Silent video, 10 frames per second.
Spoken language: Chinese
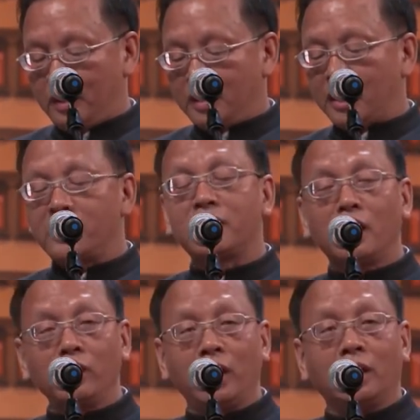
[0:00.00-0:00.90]
在
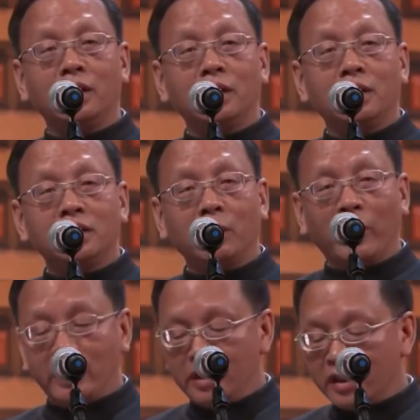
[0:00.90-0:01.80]
上月在
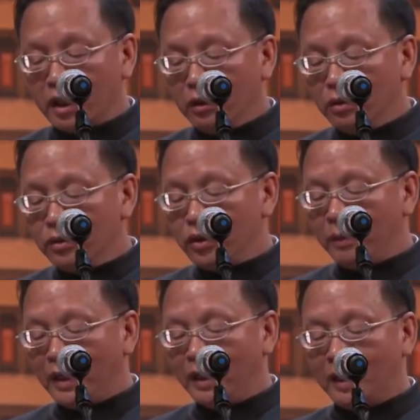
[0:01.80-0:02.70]
北京成功举
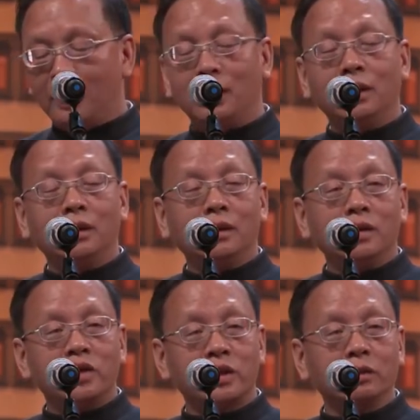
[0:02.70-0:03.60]
办的
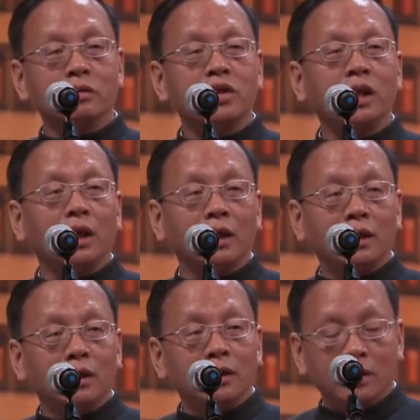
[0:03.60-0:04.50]
首
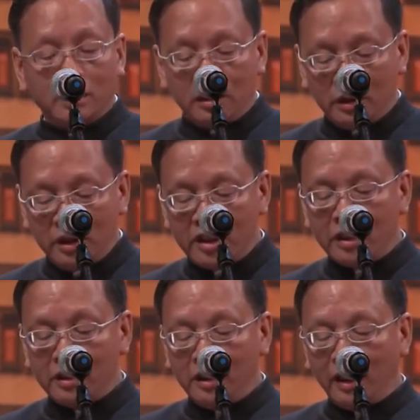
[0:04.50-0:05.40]
届。一
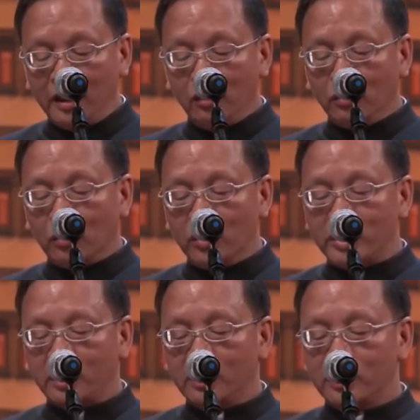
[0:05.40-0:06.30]
届“一带一路”国
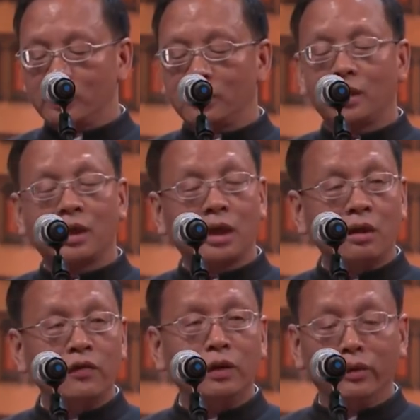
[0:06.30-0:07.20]
际合作
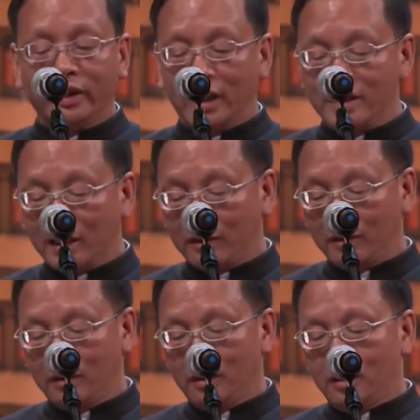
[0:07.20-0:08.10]
高峰论坛上，
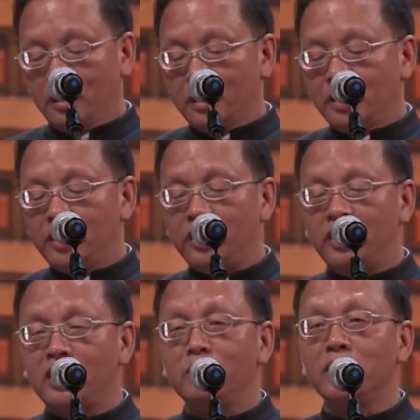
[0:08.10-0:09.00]

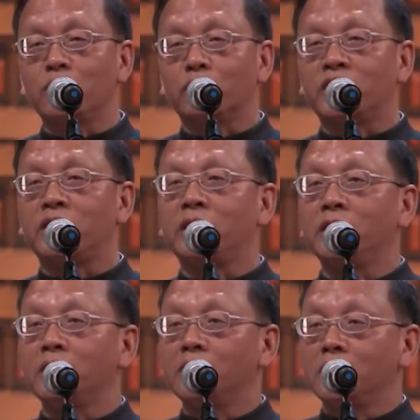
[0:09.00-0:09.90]
习近平主席
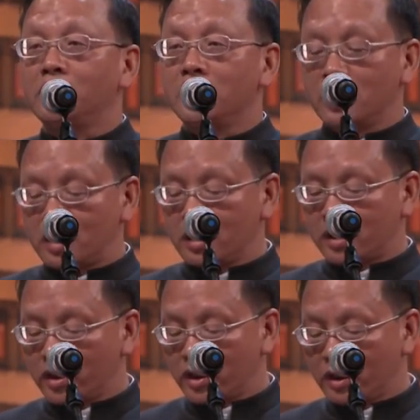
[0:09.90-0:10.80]
致
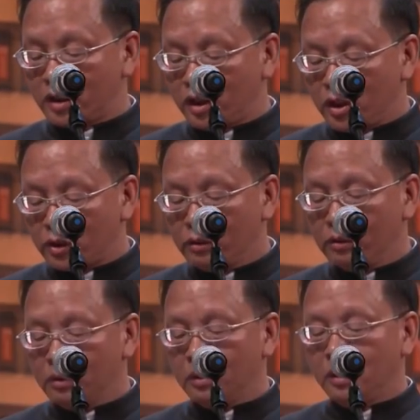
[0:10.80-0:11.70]
辞时提
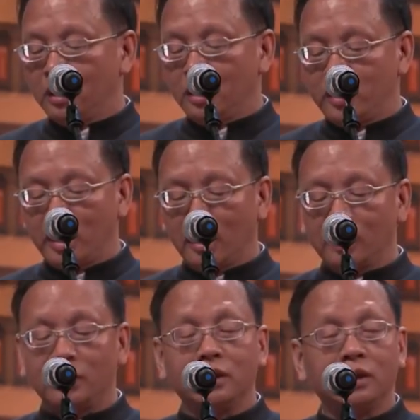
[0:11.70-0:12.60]
出，将“
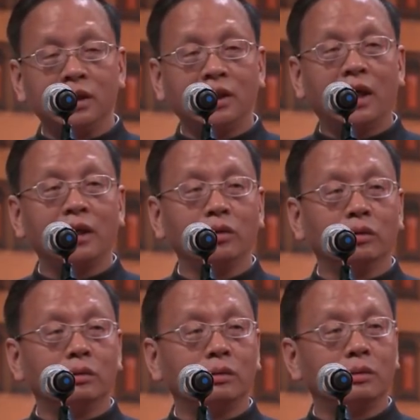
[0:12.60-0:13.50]
一带一
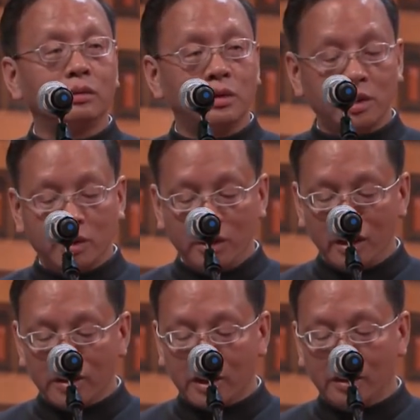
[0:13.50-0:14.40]
路”
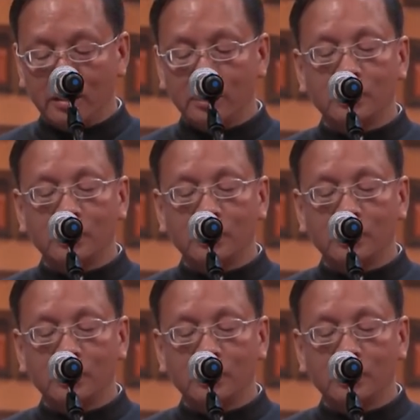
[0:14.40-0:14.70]
建成